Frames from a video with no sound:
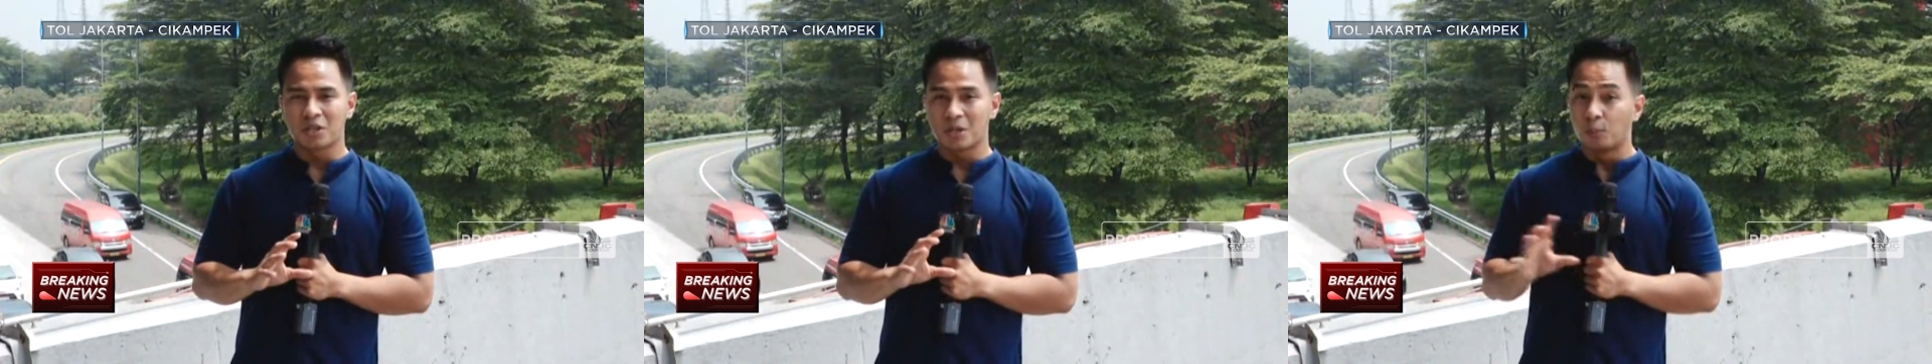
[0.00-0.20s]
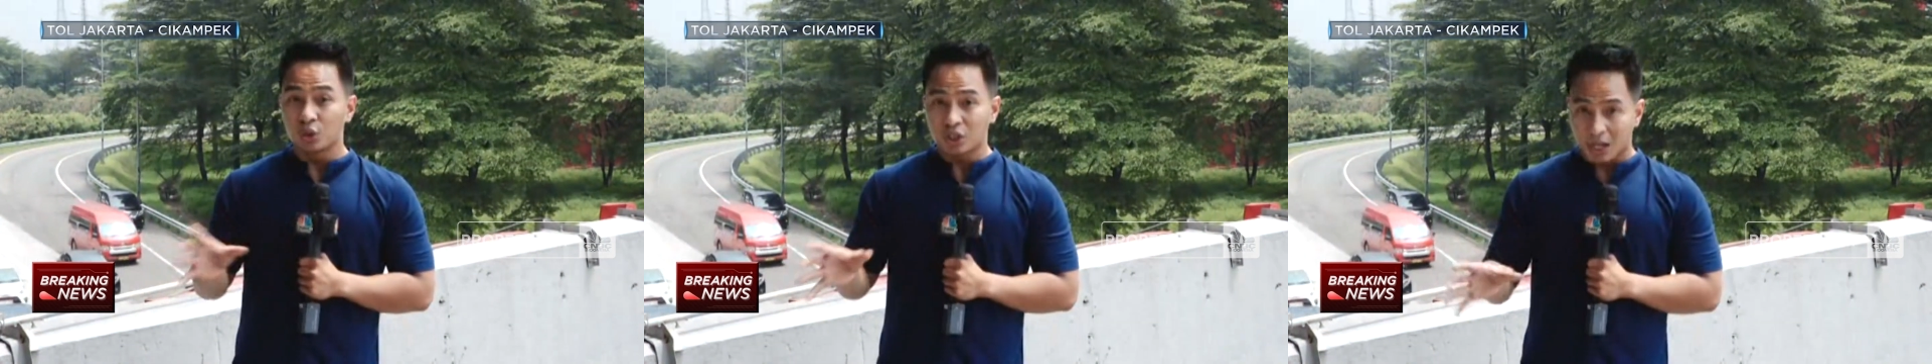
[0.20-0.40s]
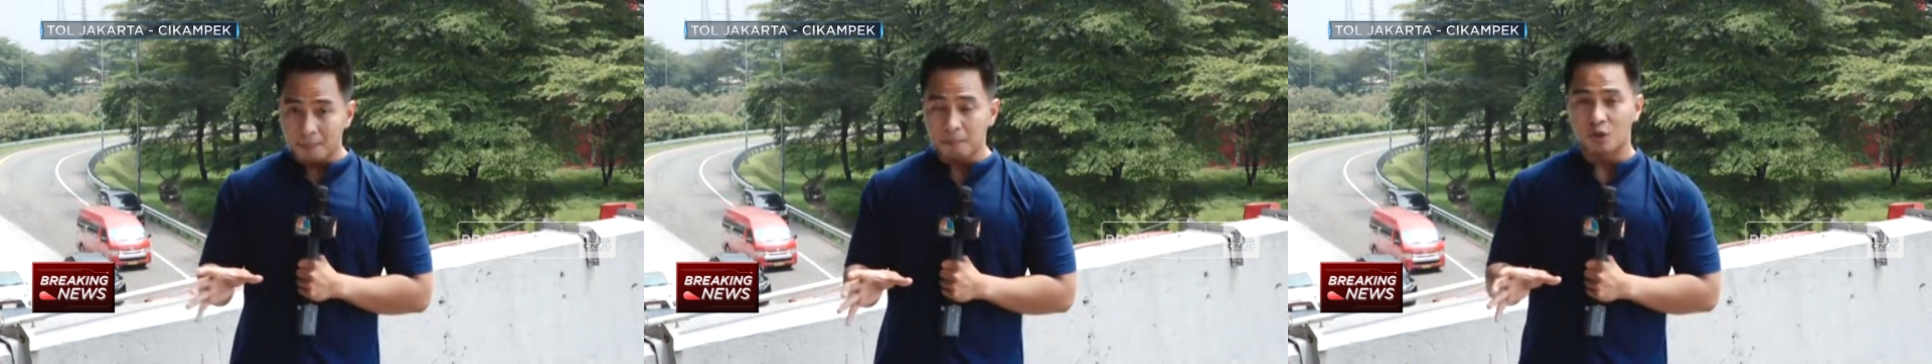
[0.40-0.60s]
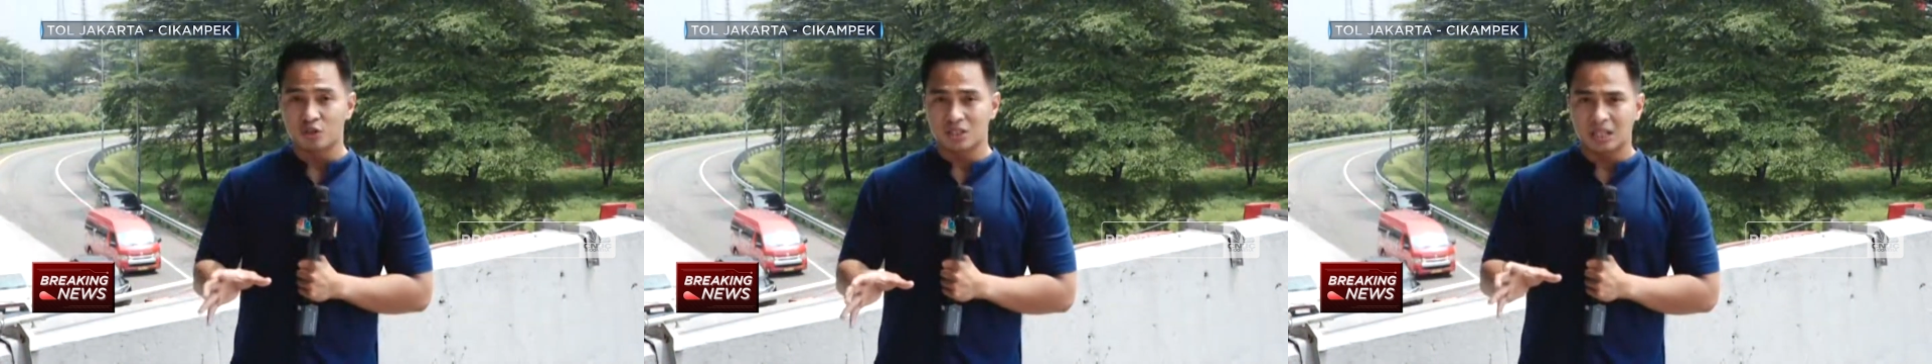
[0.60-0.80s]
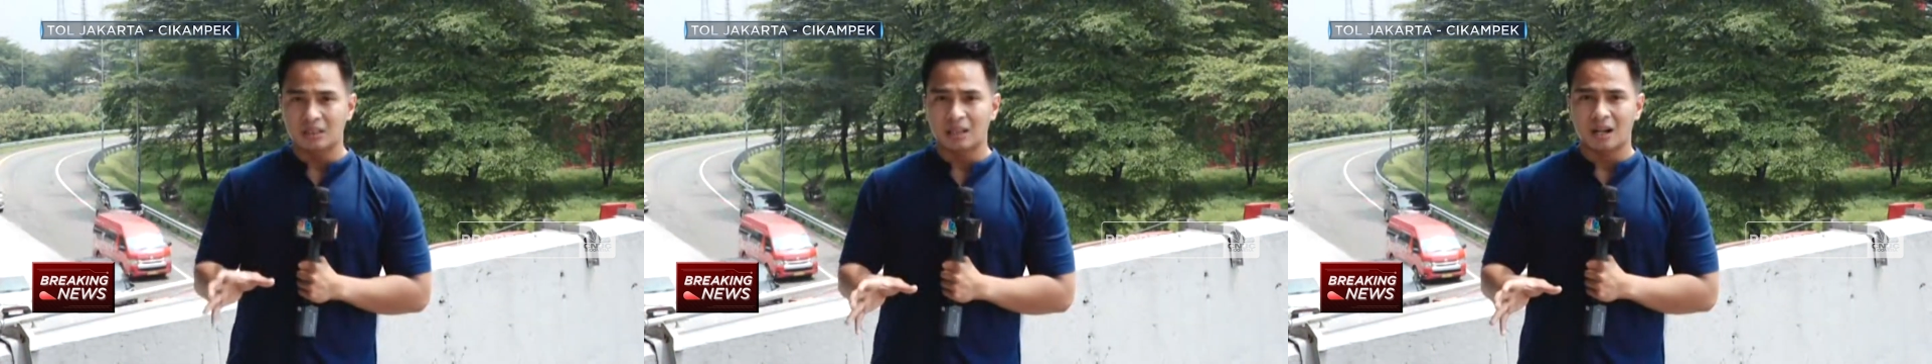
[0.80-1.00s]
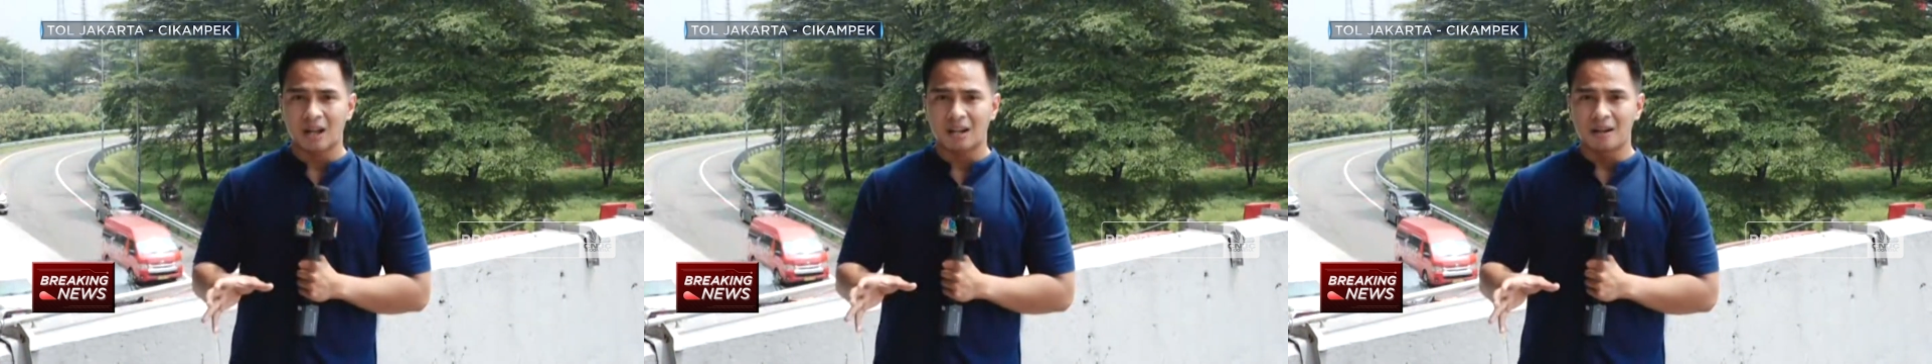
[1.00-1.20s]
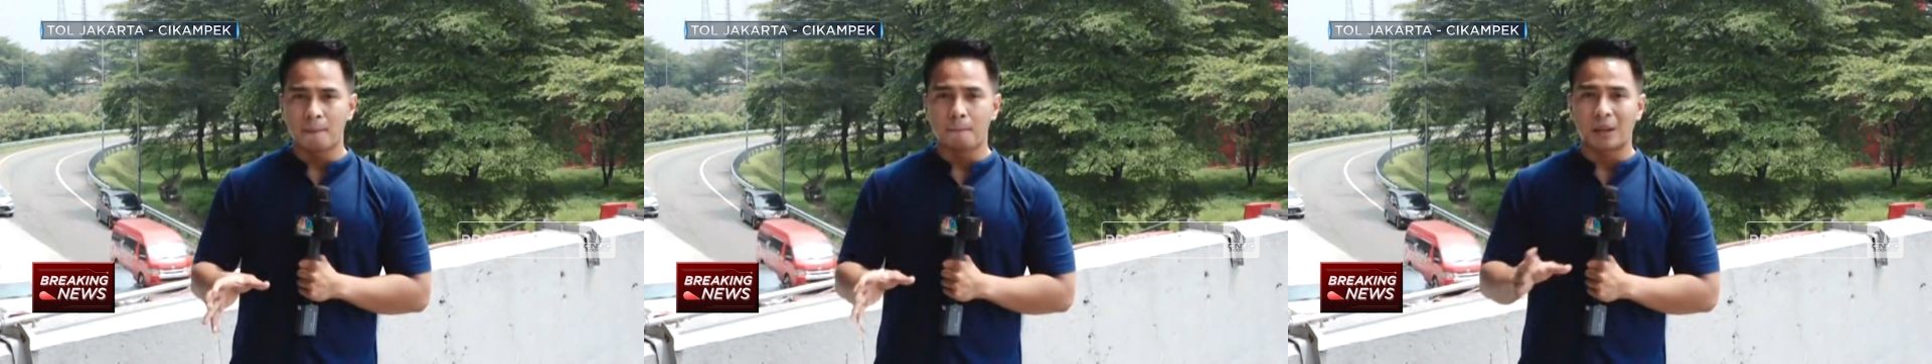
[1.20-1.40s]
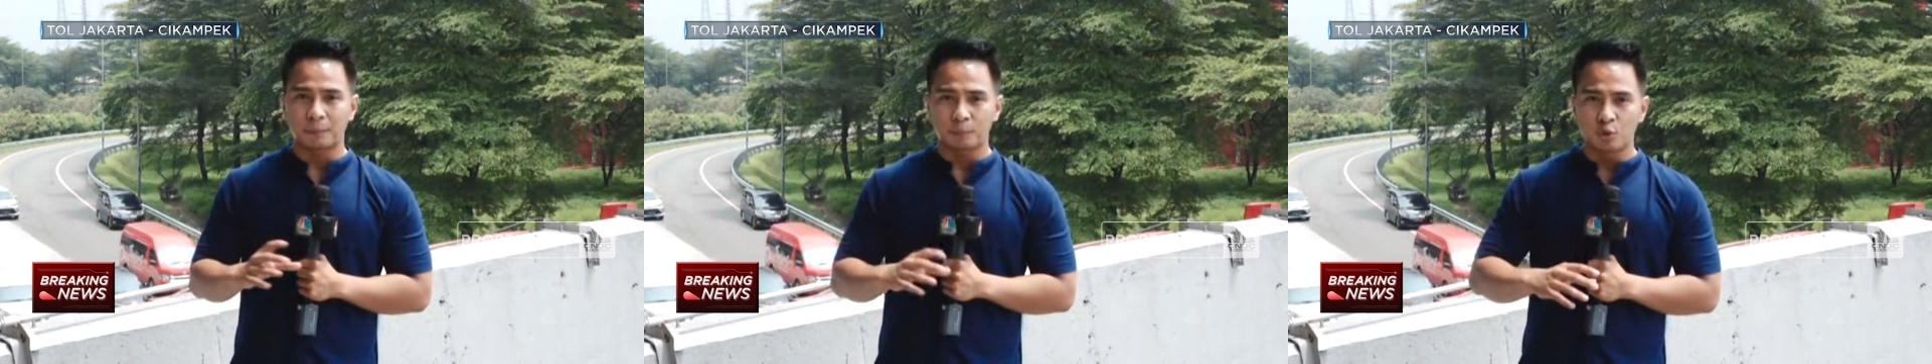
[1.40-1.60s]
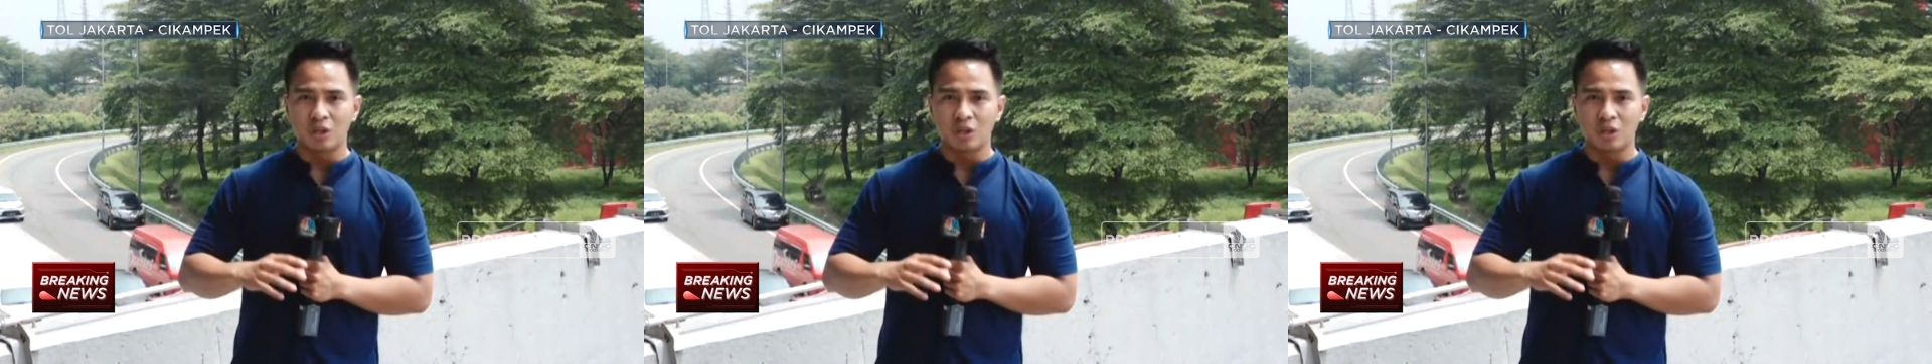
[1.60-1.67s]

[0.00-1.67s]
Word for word: menyebutkan baru sekitar ada 40